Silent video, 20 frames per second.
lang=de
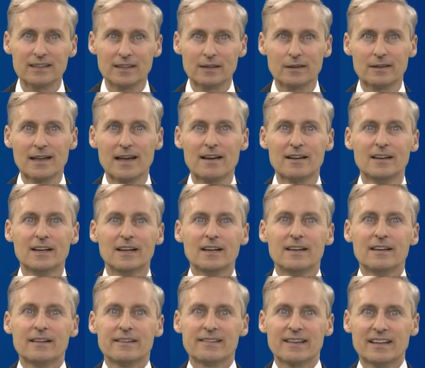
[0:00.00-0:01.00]
jeder, der
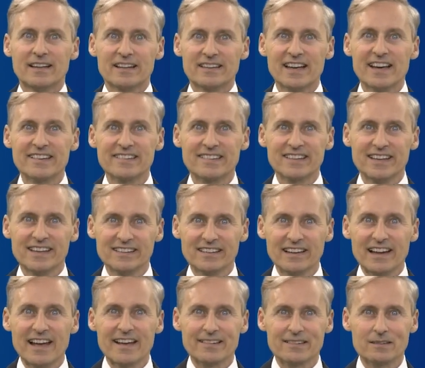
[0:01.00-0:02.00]
seine Adresse
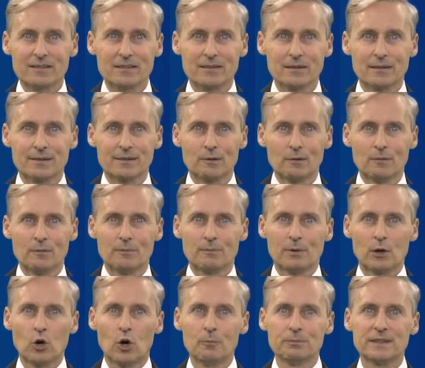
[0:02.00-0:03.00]
hinterlässt,
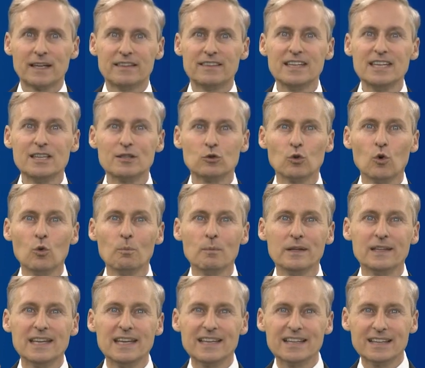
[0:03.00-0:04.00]
bekommt dann nicht
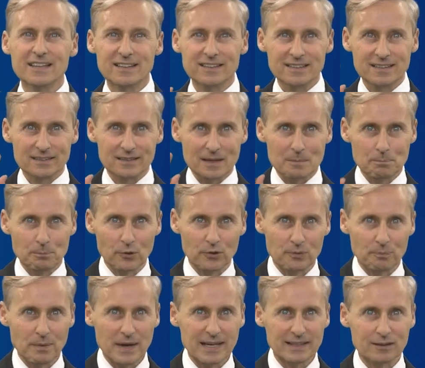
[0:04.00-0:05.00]
unbedingt den
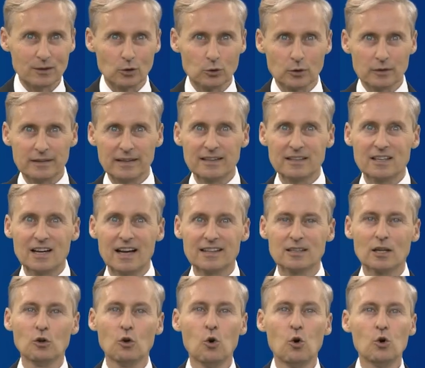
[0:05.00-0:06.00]
Prospekt oder den
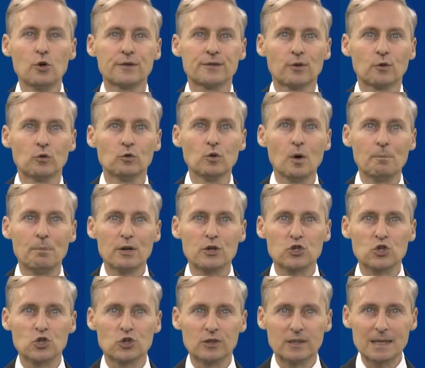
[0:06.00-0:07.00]
Katalog, sondern nur
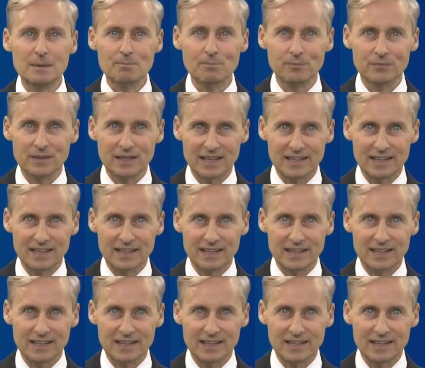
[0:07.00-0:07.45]
bestimmte